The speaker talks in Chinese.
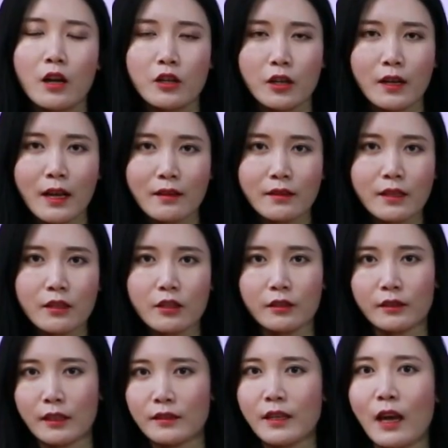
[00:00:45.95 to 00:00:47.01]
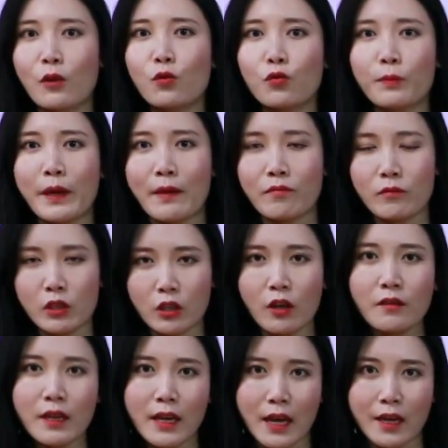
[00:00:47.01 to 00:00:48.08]
车辆静止停在路边，
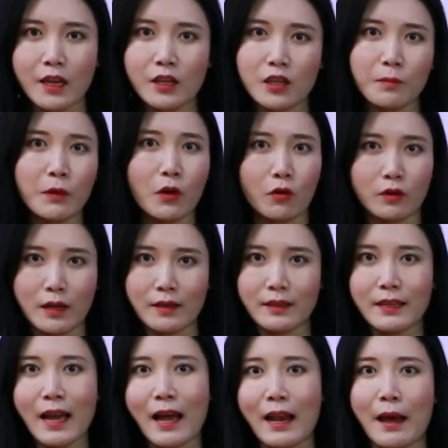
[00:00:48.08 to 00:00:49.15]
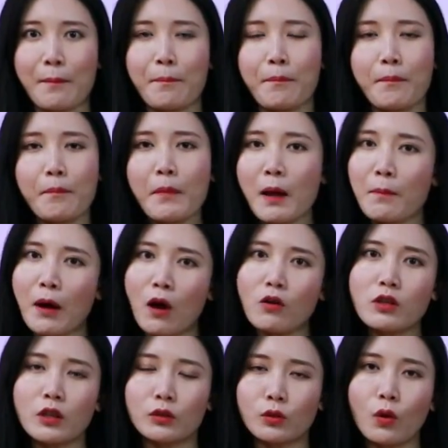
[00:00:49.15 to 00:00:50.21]
车内也一直没有人下来。慢
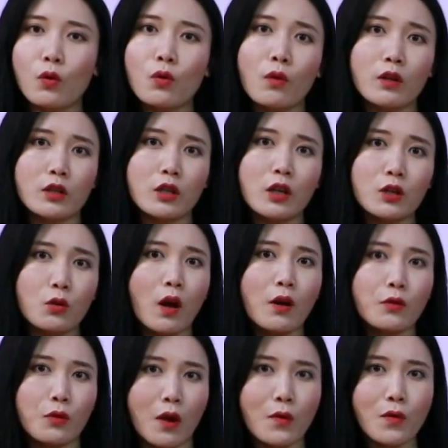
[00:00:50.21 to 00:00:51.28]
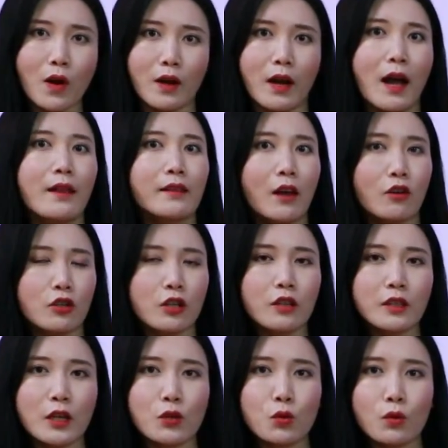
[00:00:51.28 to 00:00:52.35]
跑者通过车窗远远看到
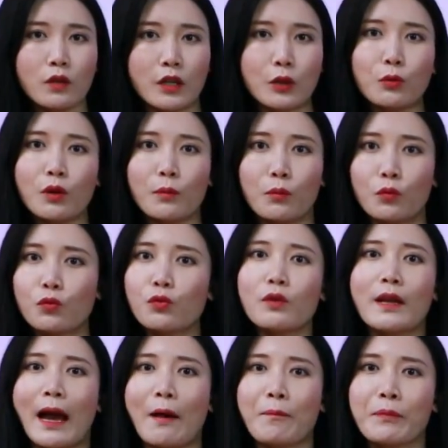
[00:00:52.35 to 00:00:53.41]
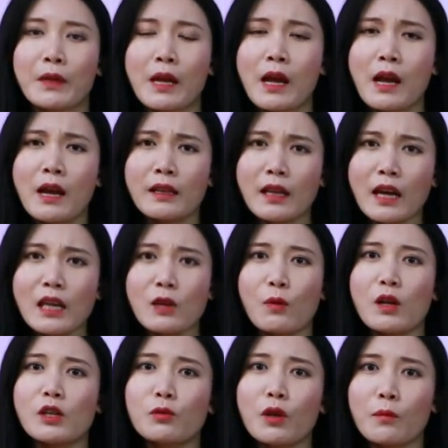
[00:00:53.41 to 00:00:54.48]
车内坐着一对母女俩，他以
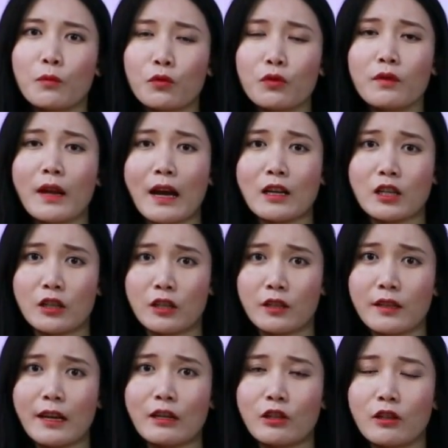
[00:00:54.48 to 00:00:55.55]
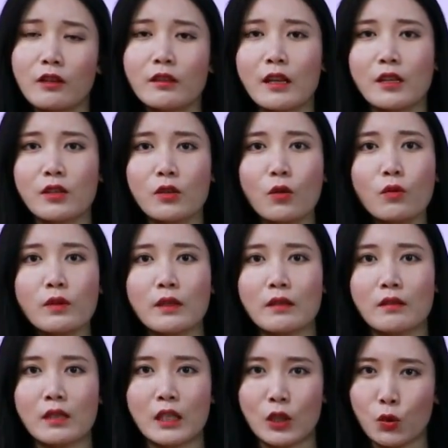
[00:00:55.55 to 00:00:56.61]
为这对母女俩只是在车内休
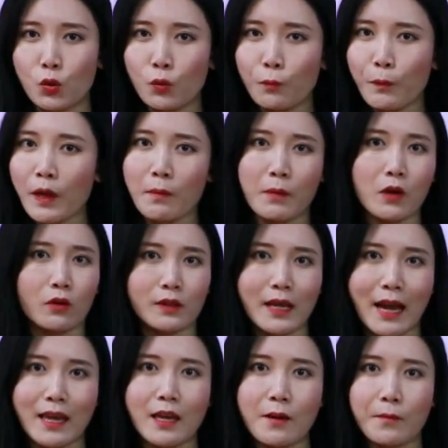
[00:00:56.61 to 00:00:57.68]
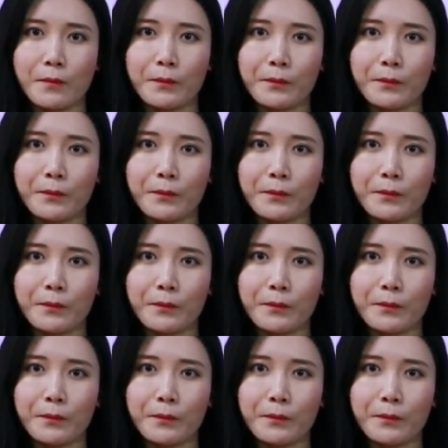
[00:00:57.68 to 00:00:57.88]
息，起初并没有在意。